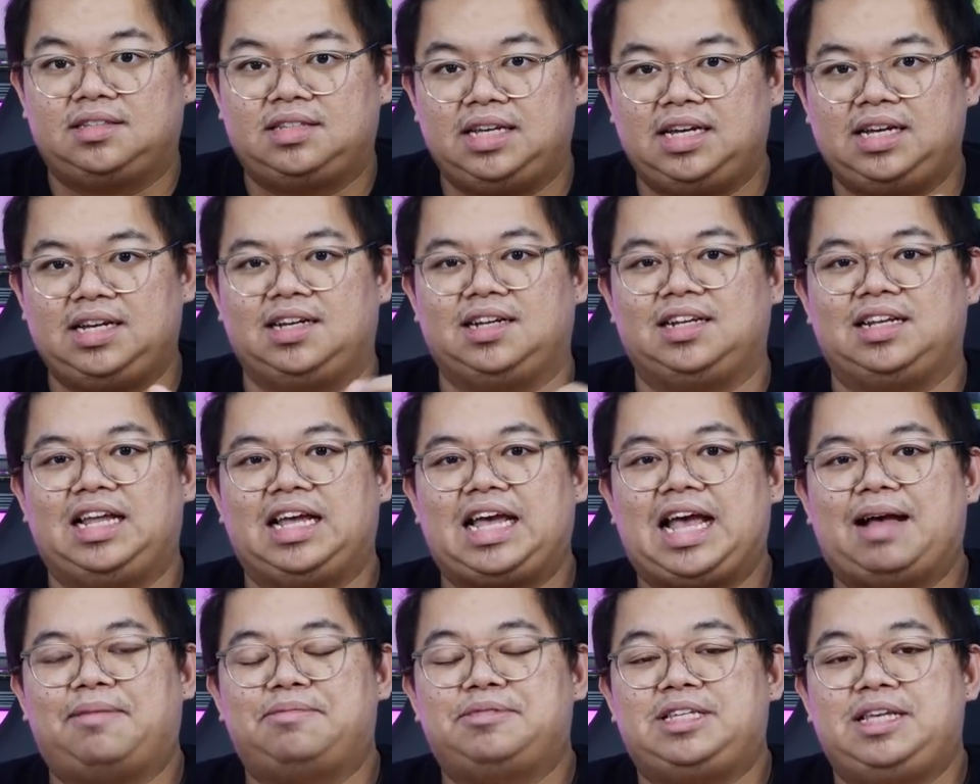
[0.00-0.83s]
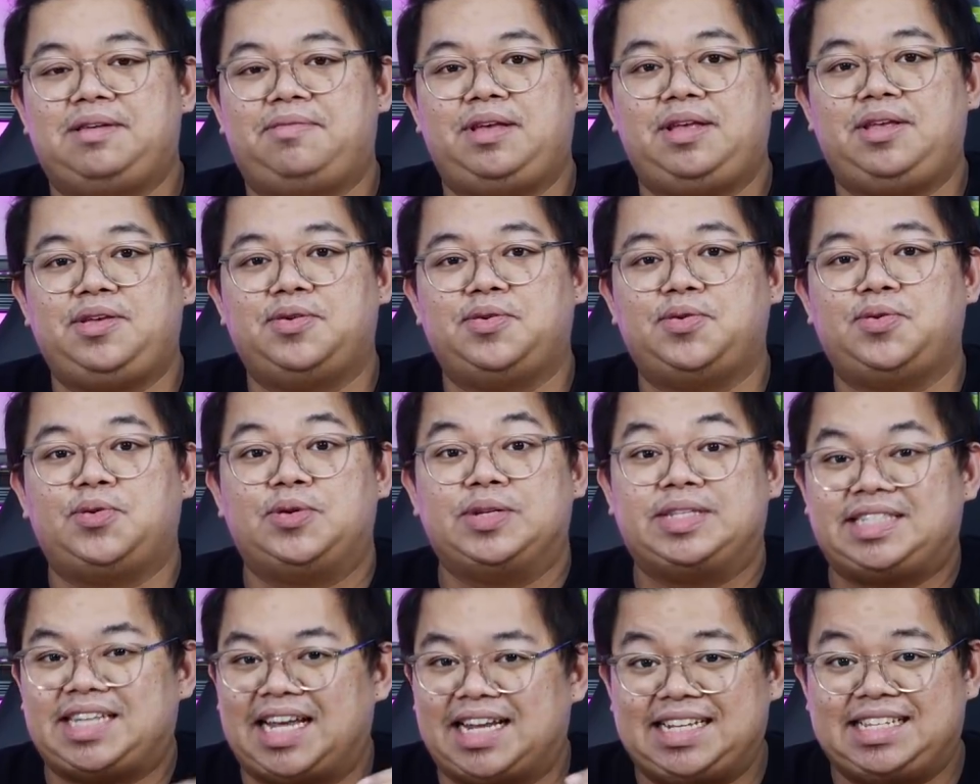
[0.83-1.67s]
ซึ่งนะครับ CPU
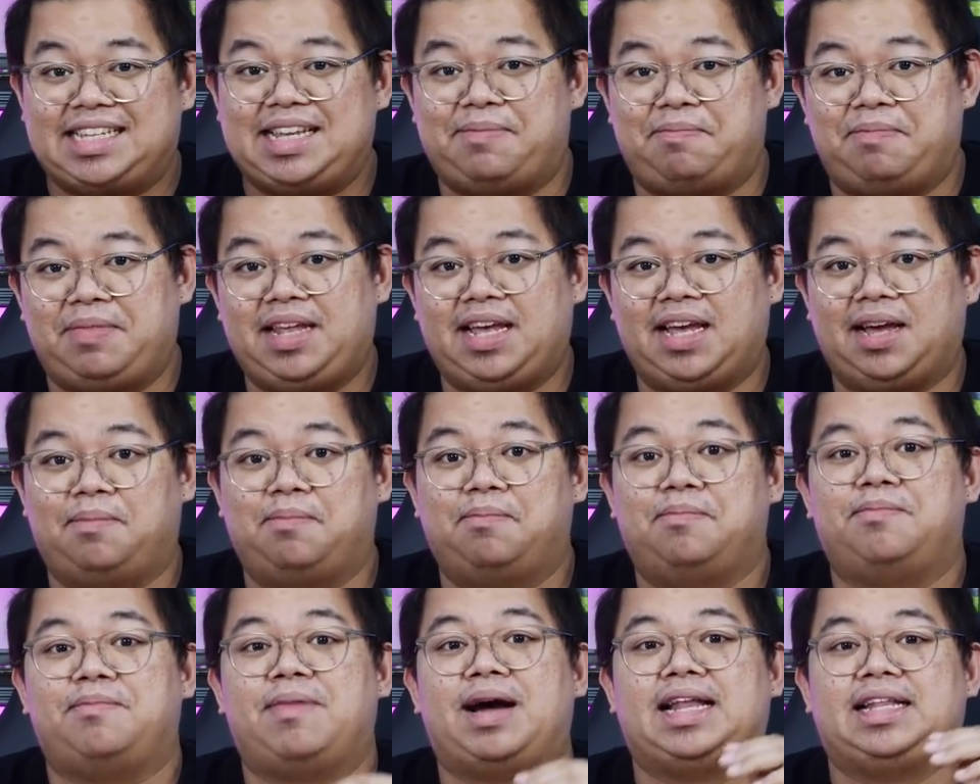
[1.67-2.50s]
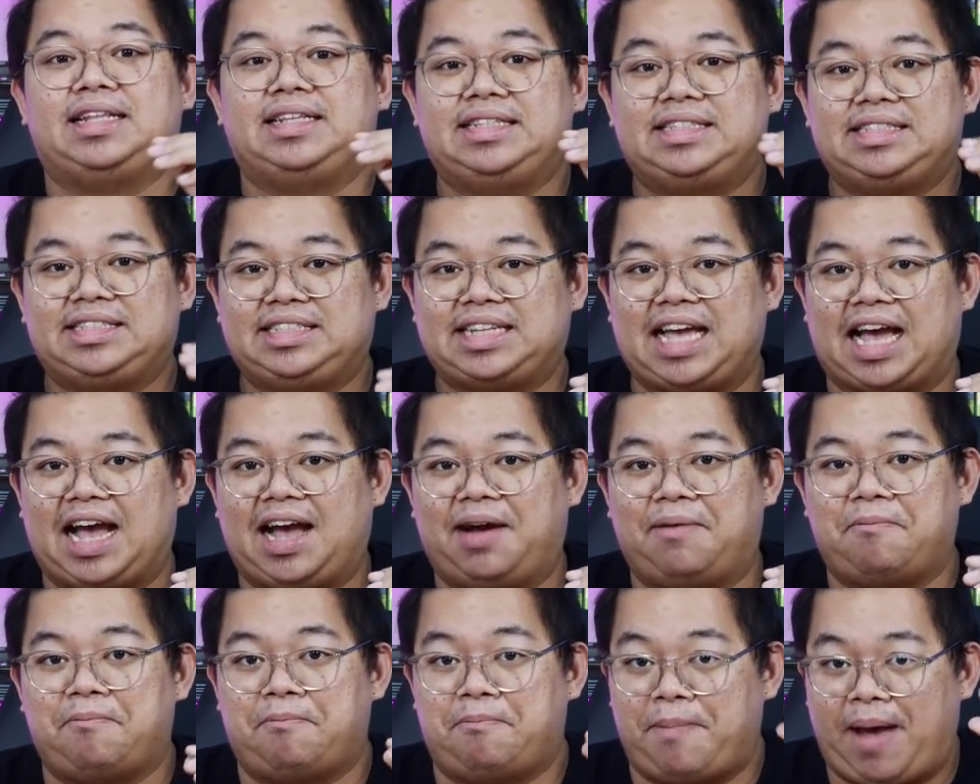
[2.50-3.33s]
Gen 10เนี่ยมันจะ
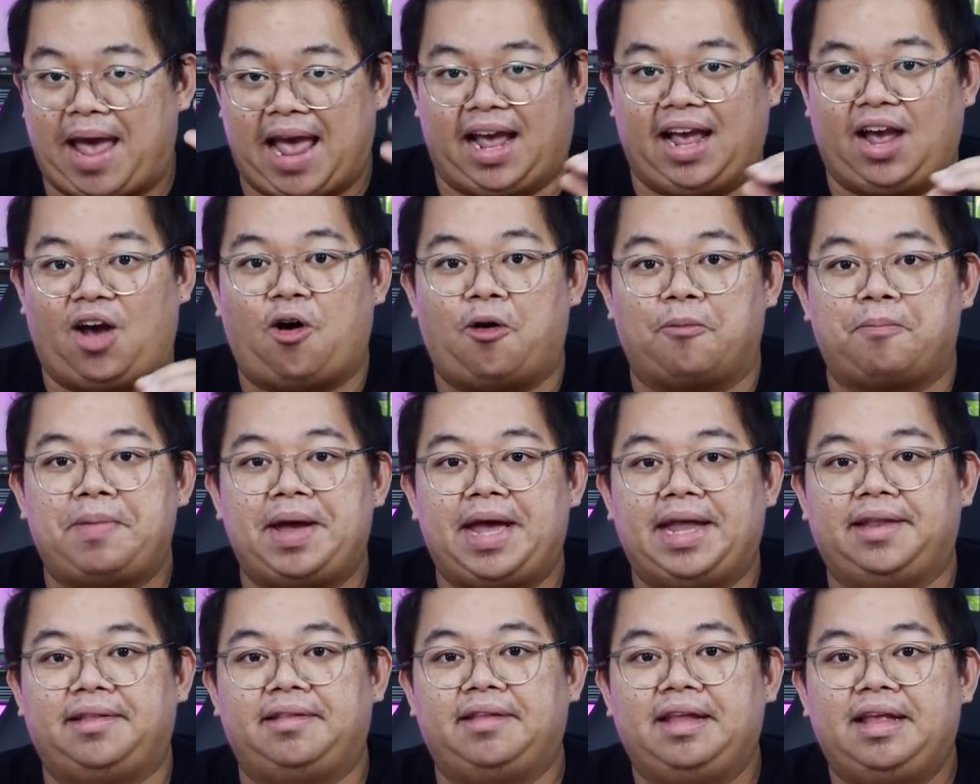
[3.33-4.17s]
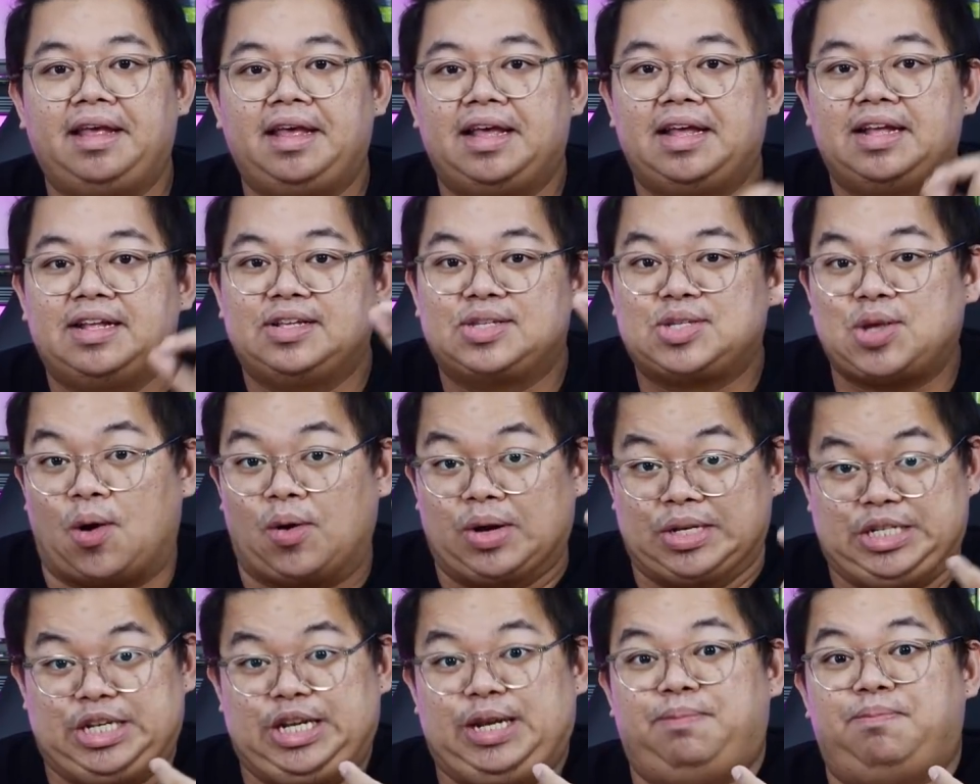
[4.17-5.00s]
แบ่งออกเป็น
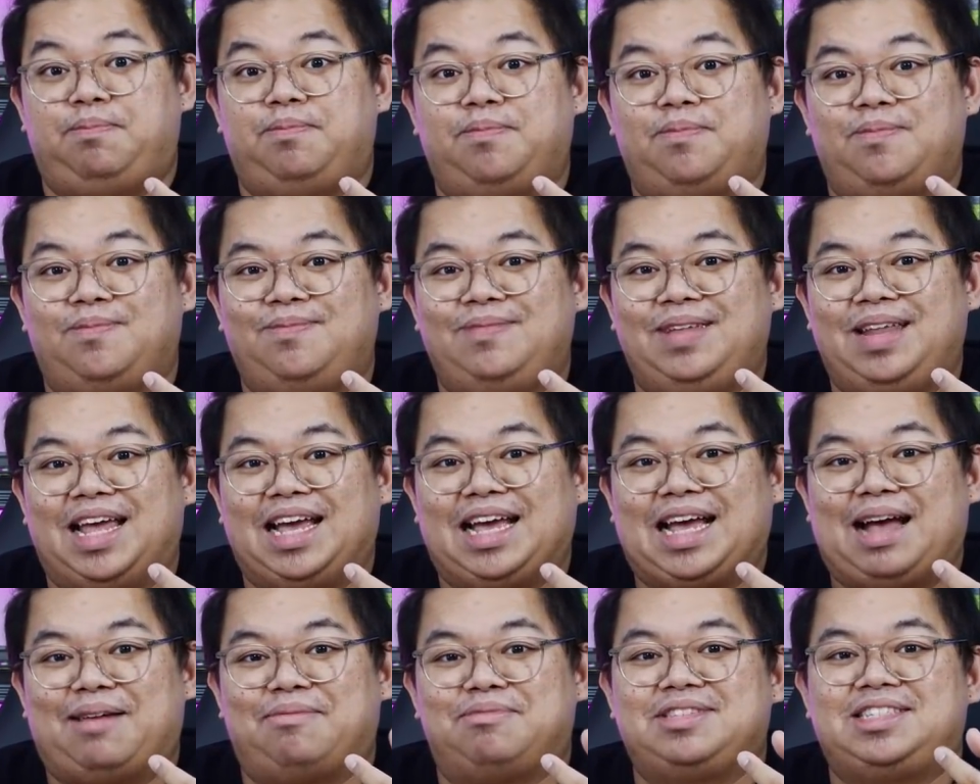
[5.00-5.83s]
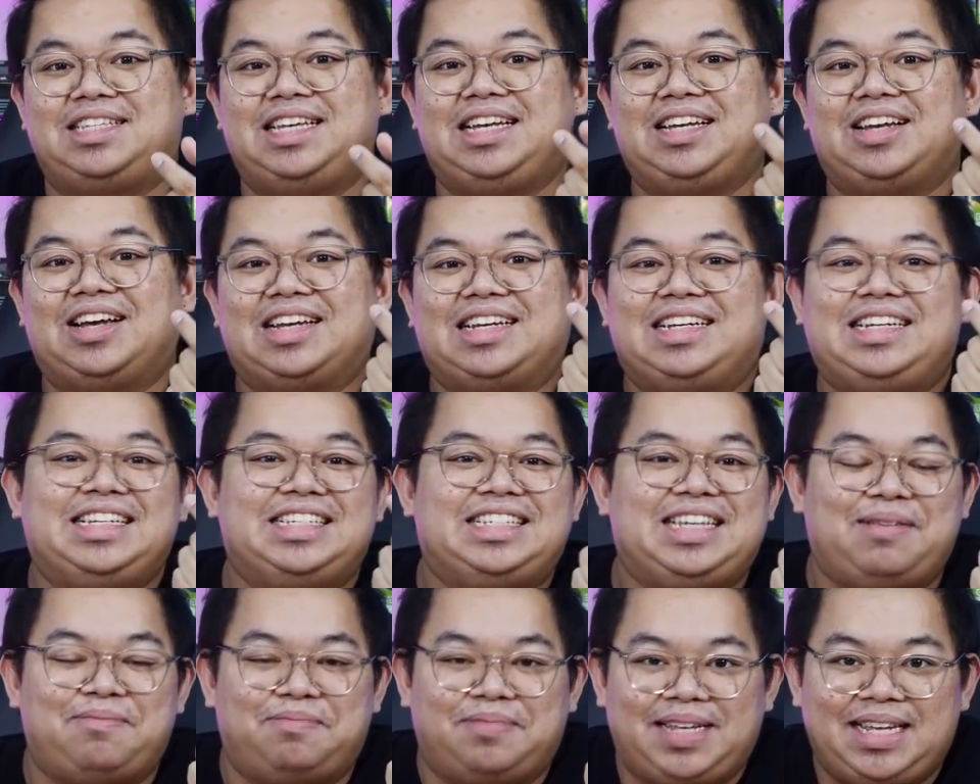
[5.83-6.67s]
2 ชิปนะครับซึ่งก็คือ
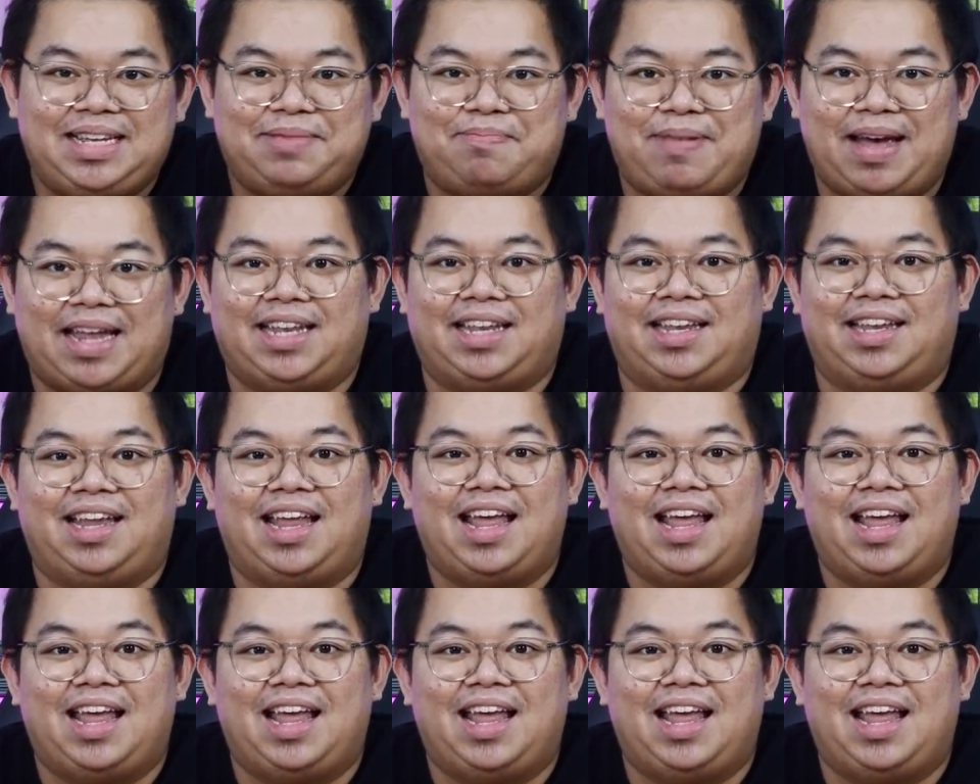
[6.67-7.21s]
ชิปที่เป็น